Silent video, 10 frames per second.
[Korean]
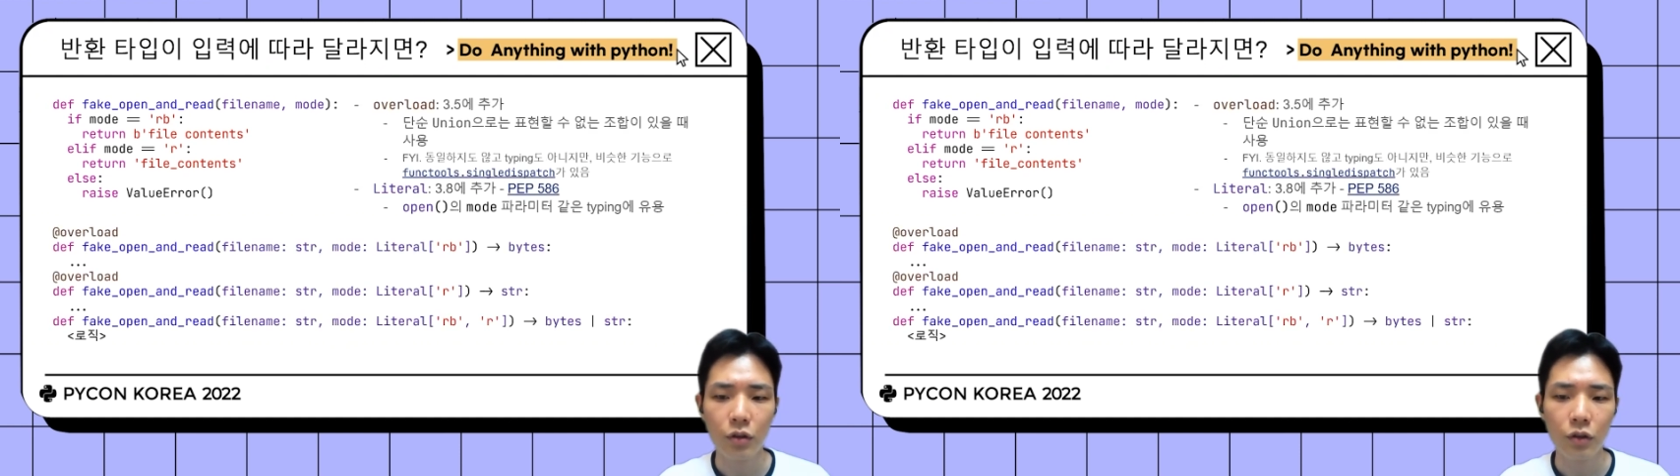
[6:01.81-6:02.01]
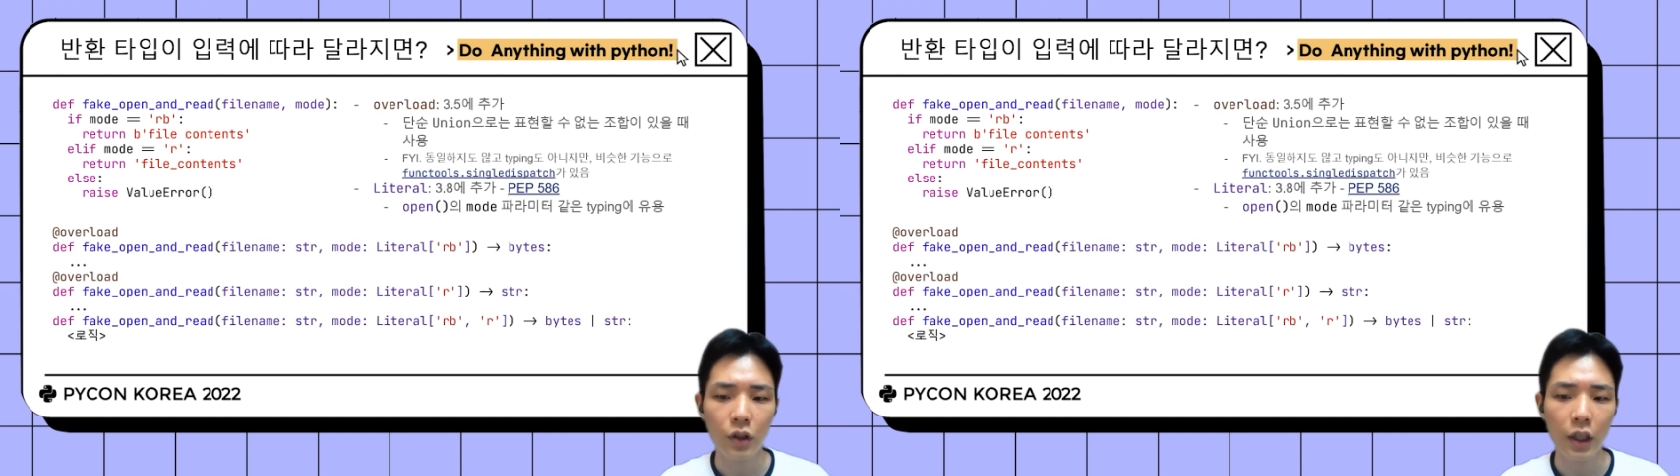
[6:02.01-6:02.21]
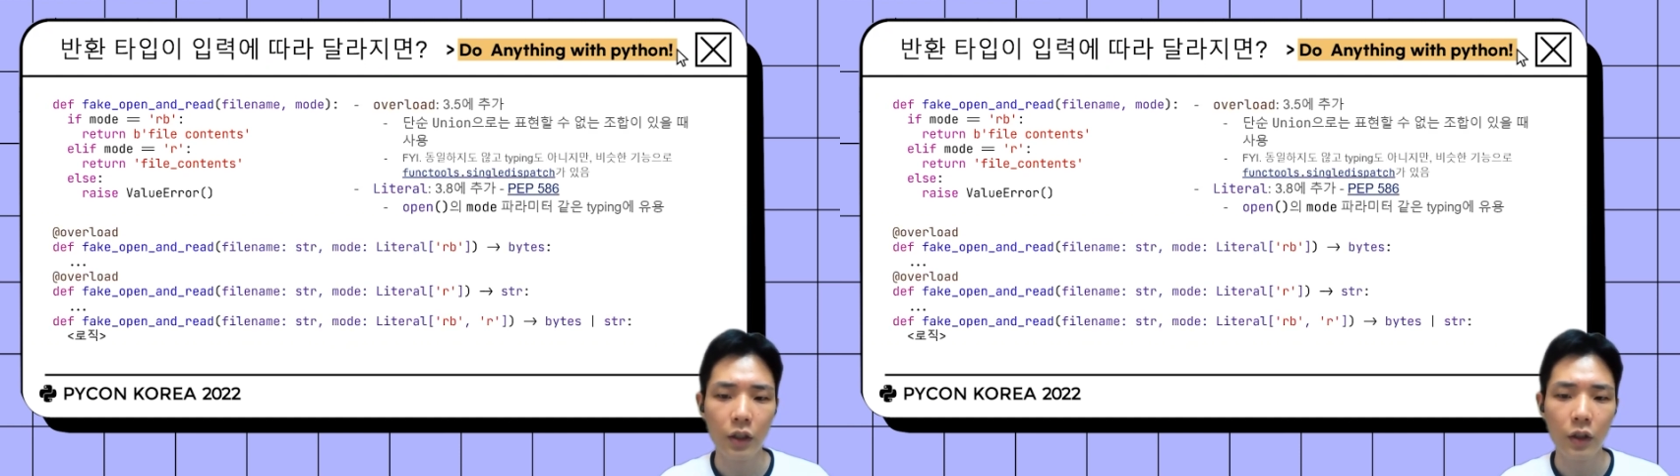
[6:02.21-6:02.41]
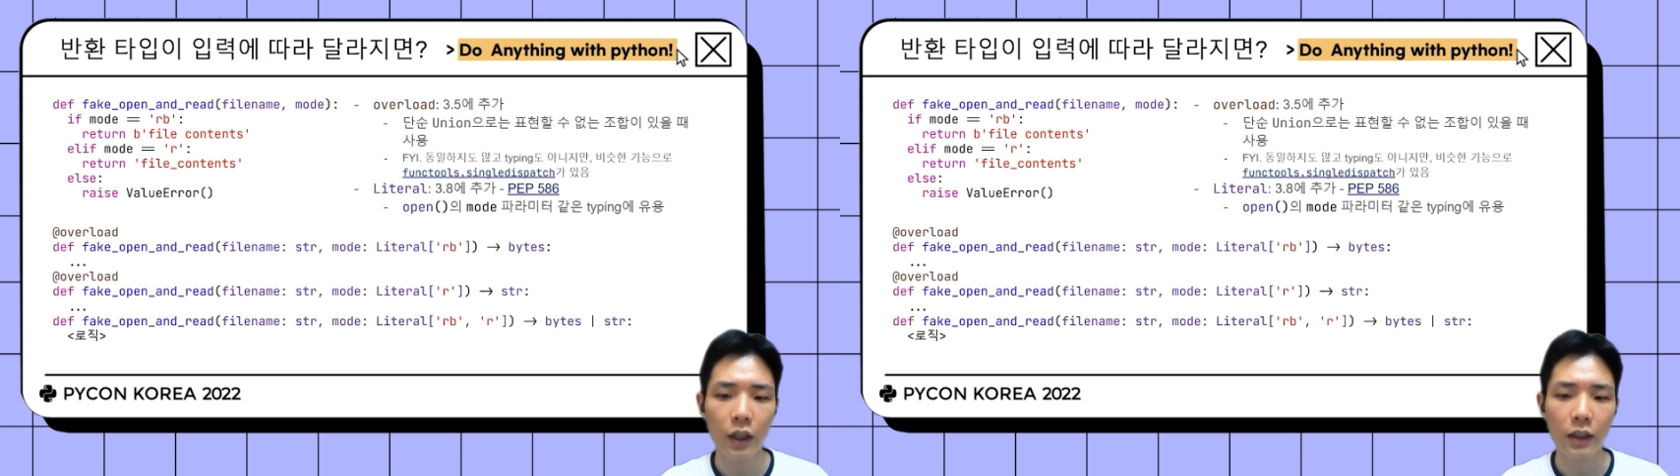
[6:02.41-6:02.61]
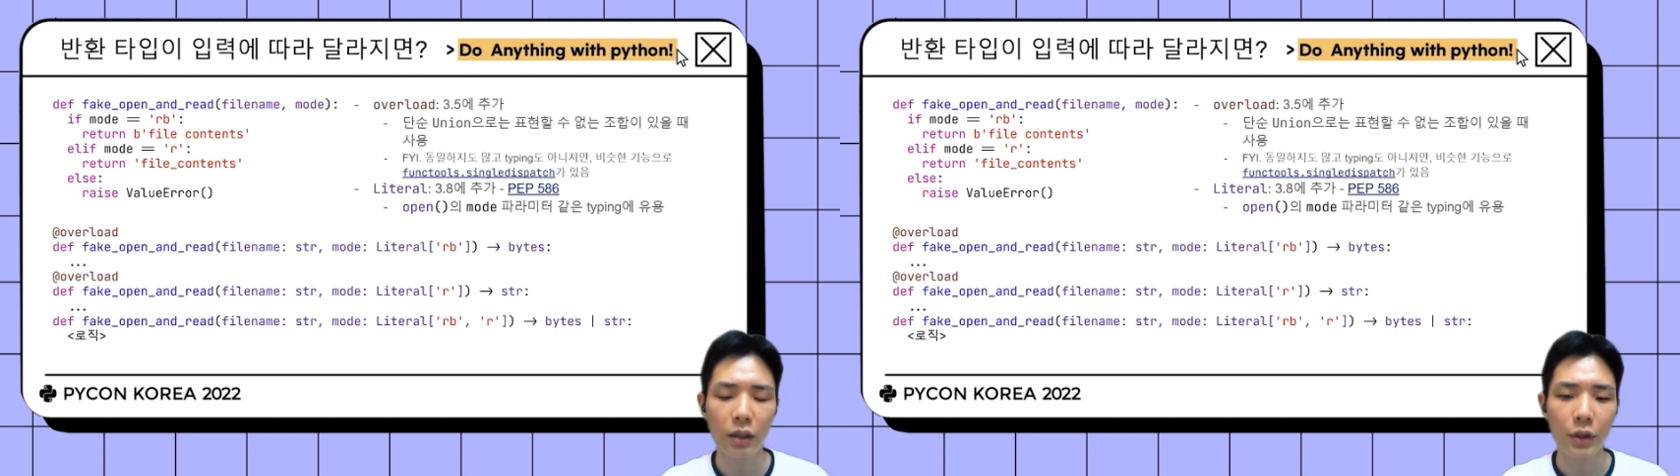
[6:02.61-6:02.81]
쉽게 해결
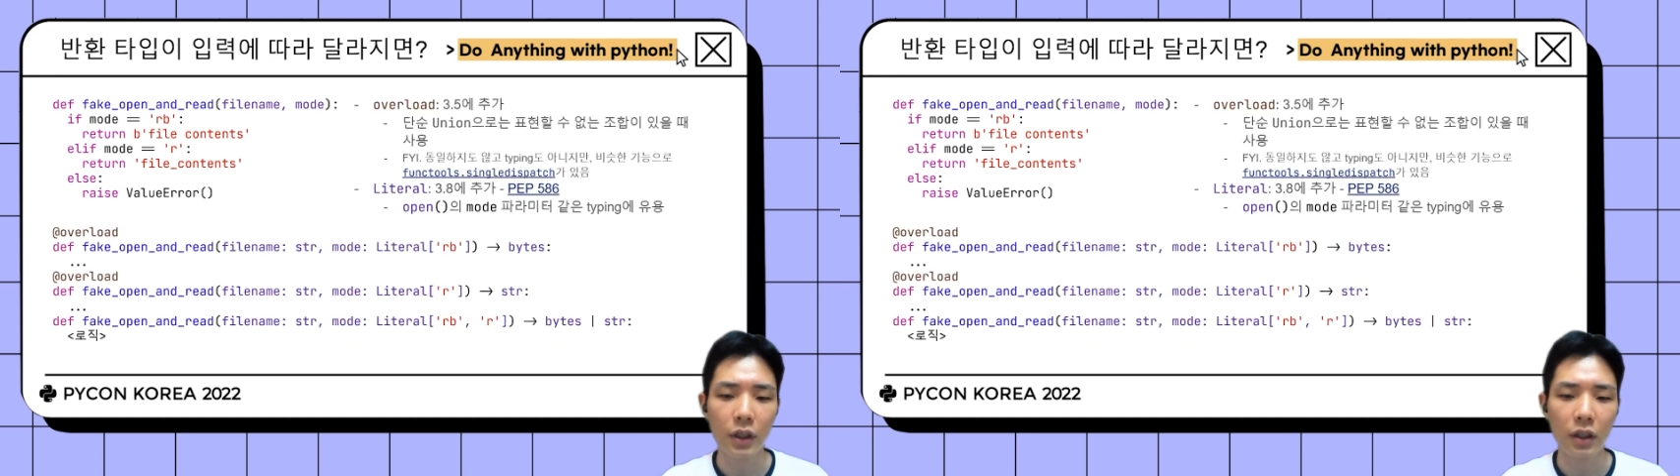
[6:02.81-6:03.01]
가능합니다.